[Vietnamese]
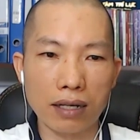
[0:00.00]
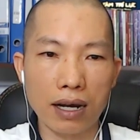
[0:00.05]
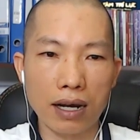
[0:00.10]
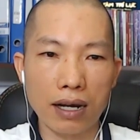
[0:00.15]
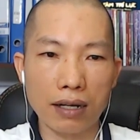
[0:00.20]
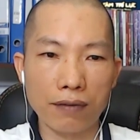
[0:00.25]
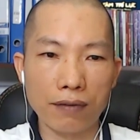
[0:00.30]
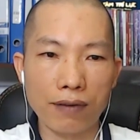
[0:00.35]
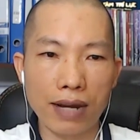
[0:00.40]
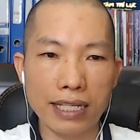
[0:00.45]

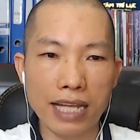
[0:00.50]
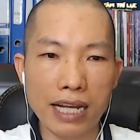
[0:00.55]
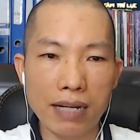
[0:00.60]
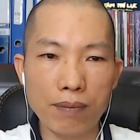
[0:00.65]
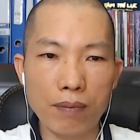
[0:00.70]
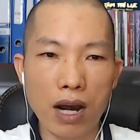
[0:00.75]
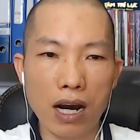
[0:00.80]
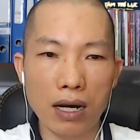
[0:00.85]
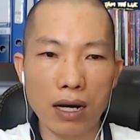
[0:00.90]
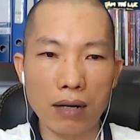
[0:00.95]
à, và
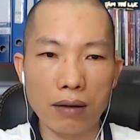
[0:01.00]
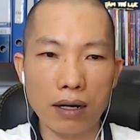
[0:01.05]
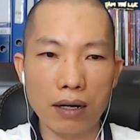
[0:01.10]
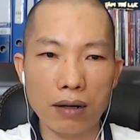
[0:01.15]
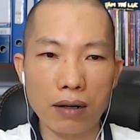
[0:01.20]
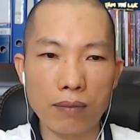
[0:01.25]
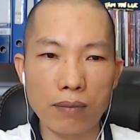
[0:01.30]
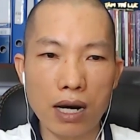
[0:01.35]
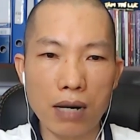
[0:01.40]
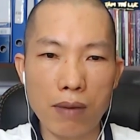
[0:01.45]
thích mơ,
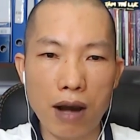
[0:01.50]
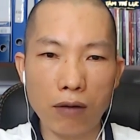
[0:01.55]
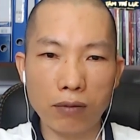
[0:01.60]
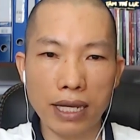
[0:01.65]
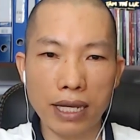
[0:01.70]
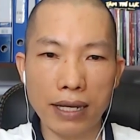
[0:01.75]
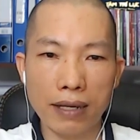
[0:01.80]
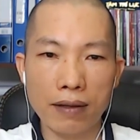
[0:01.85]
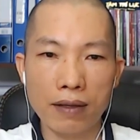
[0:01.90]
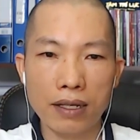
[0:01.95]
mơ mộng
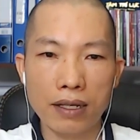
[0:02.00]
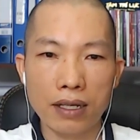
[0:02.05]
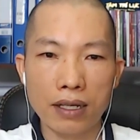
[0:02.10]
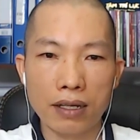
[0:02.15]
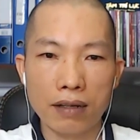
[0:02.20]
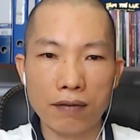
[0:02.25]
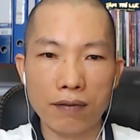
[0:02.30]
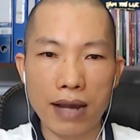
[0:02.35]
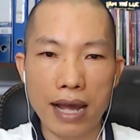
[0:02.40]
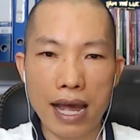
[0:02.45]
này,
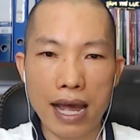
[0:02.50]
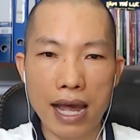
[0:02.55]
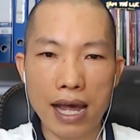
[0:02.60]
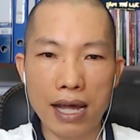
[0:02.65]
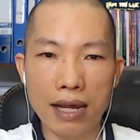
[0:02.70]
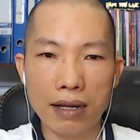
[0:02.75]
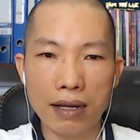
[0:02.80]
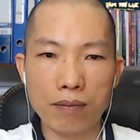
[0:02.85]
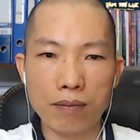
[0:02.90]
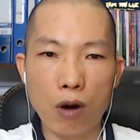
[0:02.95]

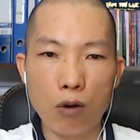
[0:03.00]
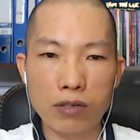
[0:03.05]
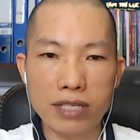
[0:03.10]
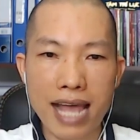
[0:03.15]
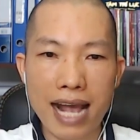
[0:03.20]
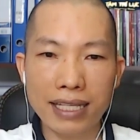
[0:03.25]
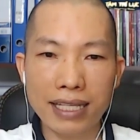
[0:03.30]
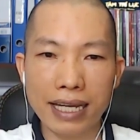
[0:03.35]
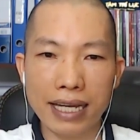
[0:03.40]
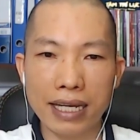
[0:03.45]
và màu
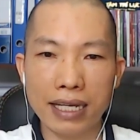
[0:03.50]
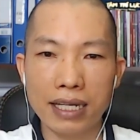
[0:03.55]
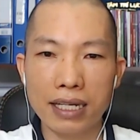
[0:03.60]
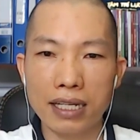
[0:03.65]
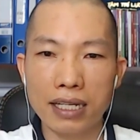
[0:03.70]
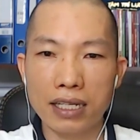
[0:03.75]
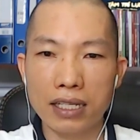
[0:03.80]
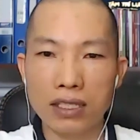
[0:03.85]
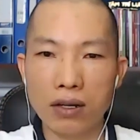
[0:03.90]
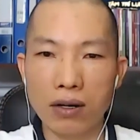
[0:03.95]
sắc này,
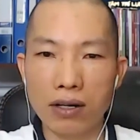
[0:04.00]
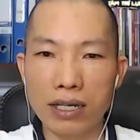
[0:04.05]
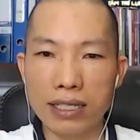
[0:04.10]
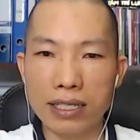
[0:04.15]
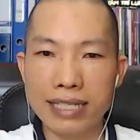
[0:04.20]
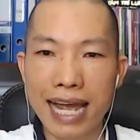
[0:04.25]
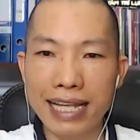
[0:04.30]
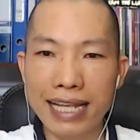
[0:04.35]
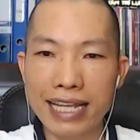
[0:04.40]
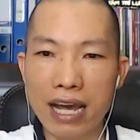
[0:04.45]
rồi
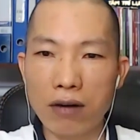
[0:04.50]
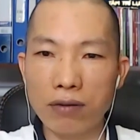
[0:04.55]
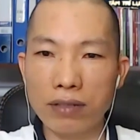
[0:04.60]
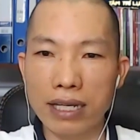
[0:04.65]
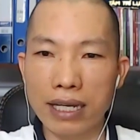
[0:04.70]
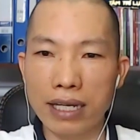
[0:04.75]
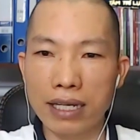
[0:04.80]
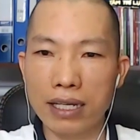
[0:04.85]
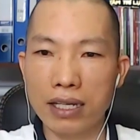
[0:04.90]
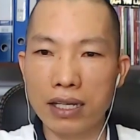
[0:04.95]
giai điệu
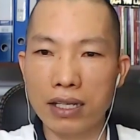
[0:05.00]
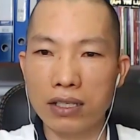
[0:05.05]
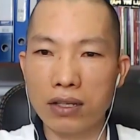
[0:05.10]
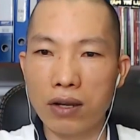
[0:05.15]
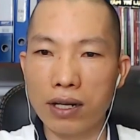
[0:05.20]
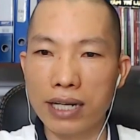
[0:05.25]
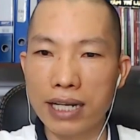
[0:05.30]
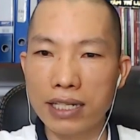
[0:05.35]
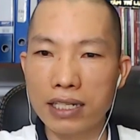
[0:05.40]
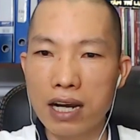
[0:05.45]
này,
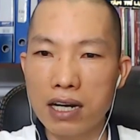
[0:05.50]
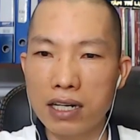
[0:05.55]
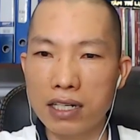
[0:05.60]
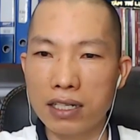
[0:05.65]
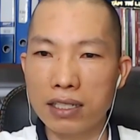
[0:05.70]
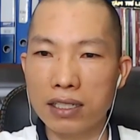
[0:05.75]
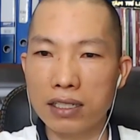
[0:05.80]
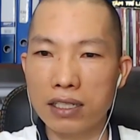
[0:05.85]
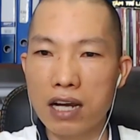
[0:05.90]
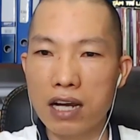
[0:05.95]
rồi kích thước,
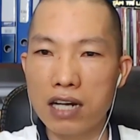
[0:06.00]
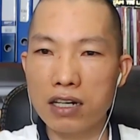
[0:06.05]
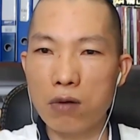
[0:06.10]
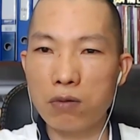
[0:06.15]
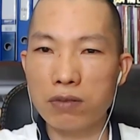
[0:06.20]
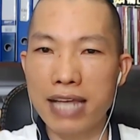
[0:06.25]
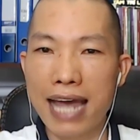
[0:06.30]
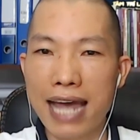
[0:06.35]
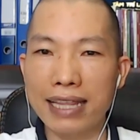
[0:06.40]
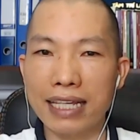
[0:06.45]
thước
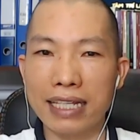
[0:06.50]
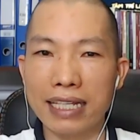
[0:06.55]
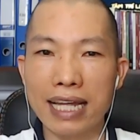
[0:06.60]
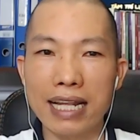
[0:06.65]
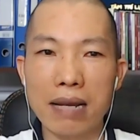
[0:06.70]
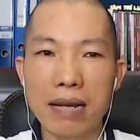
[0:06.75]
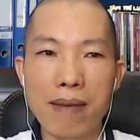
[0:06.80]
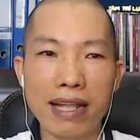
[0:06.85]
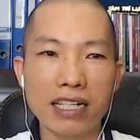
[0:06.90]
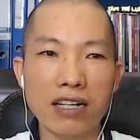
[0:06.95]
không gian này.
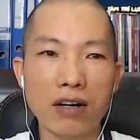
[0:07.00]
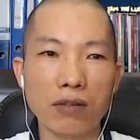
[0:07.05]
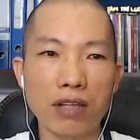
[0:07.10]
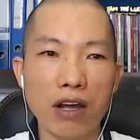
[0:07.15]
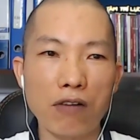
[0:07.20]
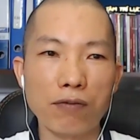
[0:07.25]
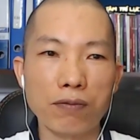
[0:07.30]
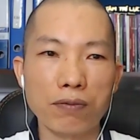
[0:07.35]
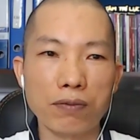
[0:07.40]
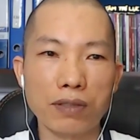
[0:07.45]
Đây là bán cầu
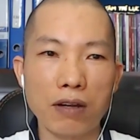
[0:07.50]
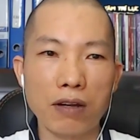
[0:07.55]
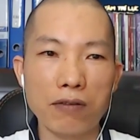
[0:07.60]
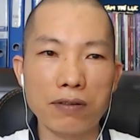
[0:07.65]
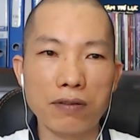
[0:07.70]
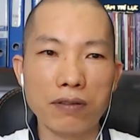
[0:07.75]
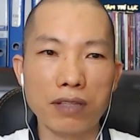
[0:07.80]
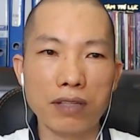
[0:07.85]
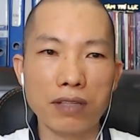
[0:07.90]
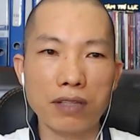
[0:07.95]
não, não,
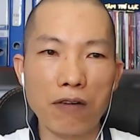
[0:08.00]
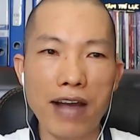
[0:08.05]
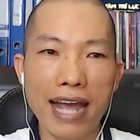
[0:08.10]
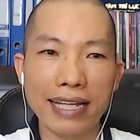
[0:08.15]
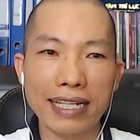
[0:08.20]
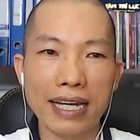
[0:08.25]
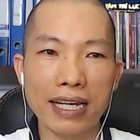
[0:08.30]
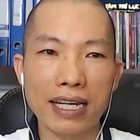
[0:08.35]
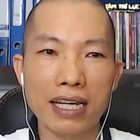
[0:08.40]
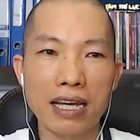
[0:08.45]
não phải
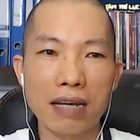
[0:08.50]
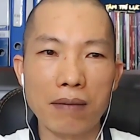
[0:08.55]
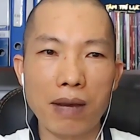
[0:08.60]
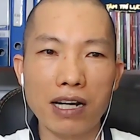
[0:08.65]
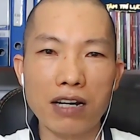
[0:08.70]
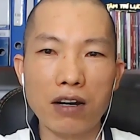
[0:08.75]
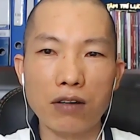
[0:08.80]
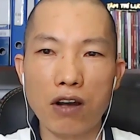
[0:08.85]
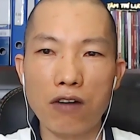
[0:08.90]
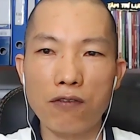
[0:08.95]
này.
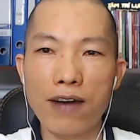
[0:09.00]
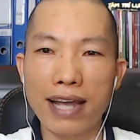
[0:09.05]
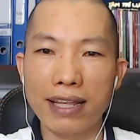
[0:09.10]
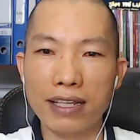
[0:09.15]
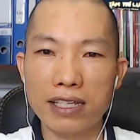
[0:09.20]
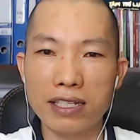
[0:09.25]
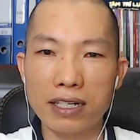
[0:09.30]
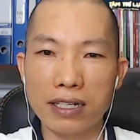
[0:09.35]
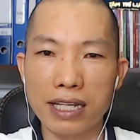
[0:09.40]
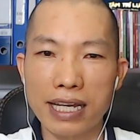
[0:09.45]
Bán cầu não phải
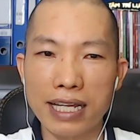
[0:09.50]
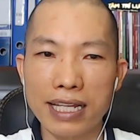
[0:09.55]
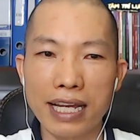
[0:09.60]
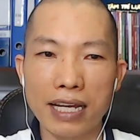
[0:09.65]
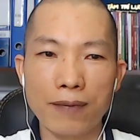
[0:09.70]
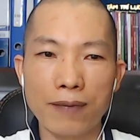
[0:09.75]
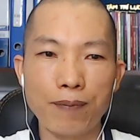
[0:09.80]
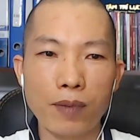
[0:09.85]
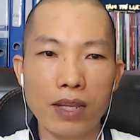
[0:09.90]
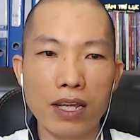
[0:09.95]
nó xử lý
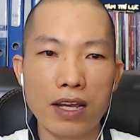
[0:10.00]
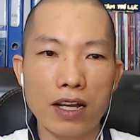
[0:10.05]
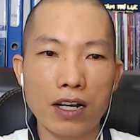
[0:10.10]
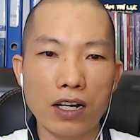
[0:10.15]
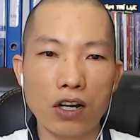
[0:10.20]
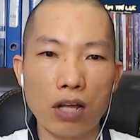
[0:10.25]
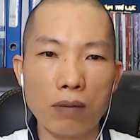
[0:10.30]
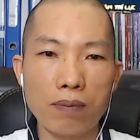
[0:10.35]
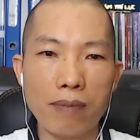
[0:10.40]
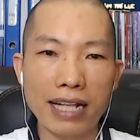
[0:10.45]
này.
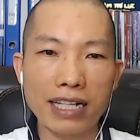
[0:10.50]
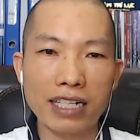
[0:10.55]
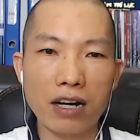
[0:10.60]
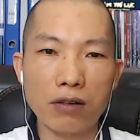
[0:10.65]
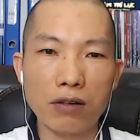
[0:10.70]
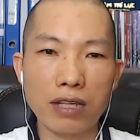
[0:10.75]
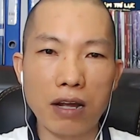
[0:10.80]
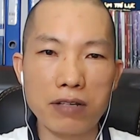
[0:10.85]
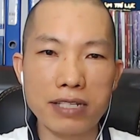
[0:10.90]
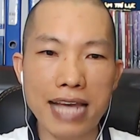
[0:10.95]
Còn bán
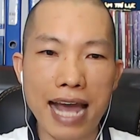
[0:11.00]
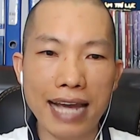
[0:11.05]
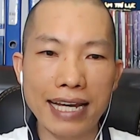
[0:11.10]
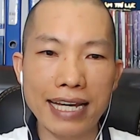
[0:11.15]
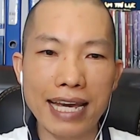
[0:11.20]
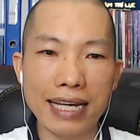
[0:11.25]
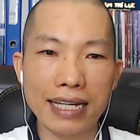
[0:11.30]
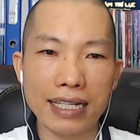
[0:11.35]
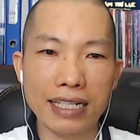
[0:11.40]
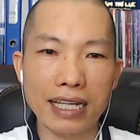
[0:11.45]
cầu não trái
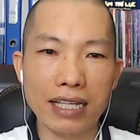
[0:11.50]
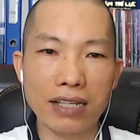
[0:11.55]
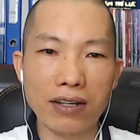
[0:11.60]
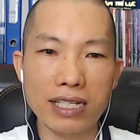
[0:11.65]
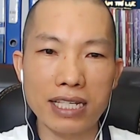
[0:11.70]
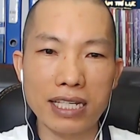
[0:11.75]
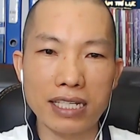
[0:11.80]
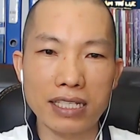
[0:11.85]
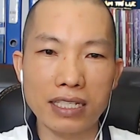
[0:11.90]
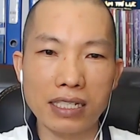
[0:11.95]
ấy, thì nó
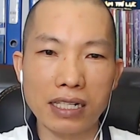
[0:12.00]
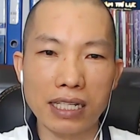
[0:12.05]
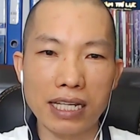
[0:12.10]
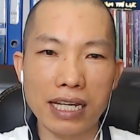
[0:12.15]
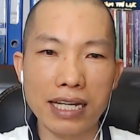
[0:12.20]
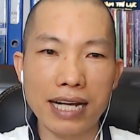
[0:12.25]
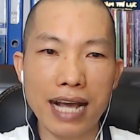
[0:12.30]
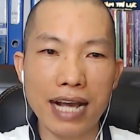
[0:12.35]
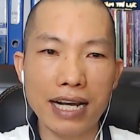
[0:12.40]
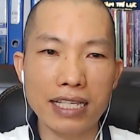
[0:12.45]
chỉ xử
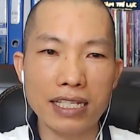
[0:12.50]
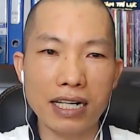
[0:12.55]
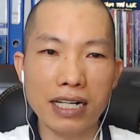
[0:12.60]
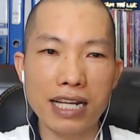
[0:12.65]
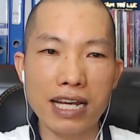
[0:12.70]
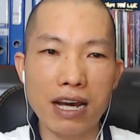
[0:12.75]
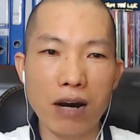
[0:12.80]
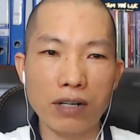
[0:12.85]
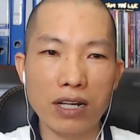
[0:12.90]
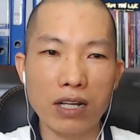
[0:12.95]
lý các cái dữ
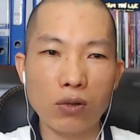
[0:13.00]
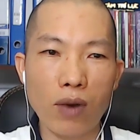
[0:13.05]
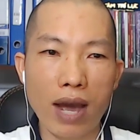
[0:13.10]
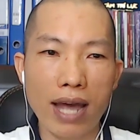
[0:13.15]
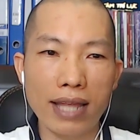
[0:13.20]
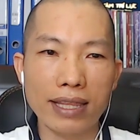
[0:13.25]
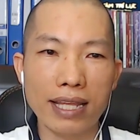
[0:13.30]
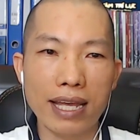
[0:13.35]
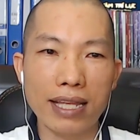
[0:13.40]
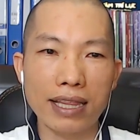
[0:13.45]
liệu liên
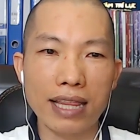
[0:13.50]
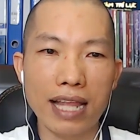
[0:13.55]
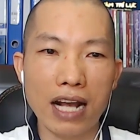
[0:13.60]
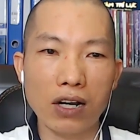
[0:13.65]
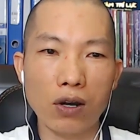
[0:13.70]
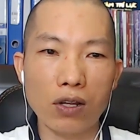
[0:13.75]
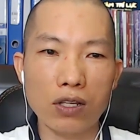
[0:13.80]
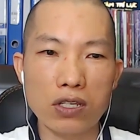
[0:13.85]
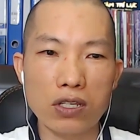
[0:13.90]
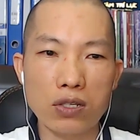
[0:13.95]
quan đến là
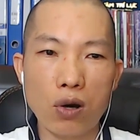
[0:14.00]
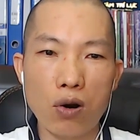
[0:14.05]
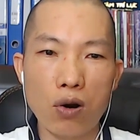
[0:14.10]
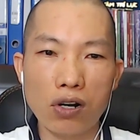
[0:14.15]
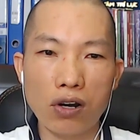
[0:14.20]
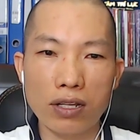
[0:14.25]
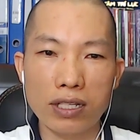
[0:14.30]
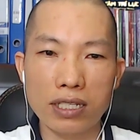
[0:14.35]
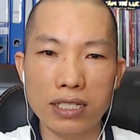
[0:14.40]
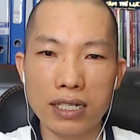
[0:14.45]
con số,
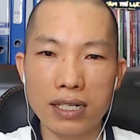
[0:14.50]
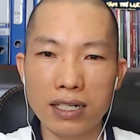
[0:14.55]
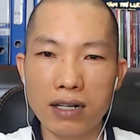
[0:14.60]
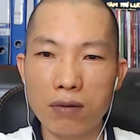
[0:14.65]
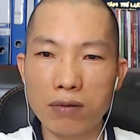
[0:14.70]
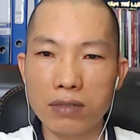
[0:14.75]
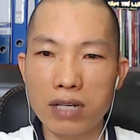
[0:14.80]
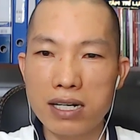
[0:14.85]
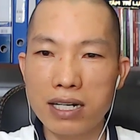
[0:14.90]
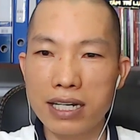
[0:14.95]
con chữ,
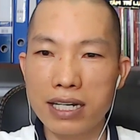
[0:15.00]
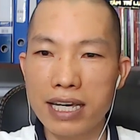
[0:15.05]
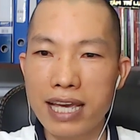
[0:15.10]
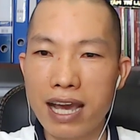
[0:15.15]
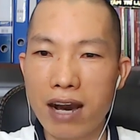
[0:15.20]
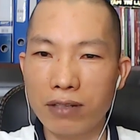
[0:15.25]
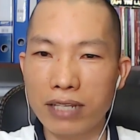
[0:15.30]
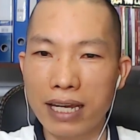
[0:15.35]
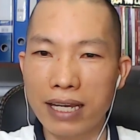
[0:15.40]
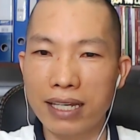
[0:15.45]
công thức, ký
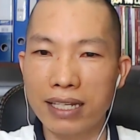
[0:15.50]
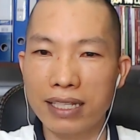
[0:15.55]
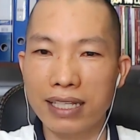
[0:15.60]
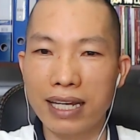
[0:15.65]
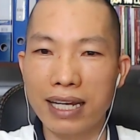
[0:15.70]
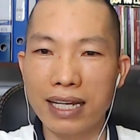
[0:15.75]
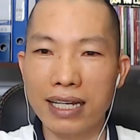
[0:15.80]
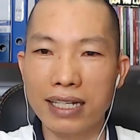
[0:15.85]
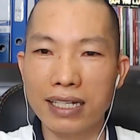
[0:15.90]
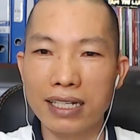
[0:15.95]
hiệu này.
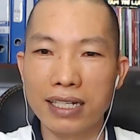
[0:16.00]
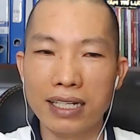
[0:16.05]
Đấy.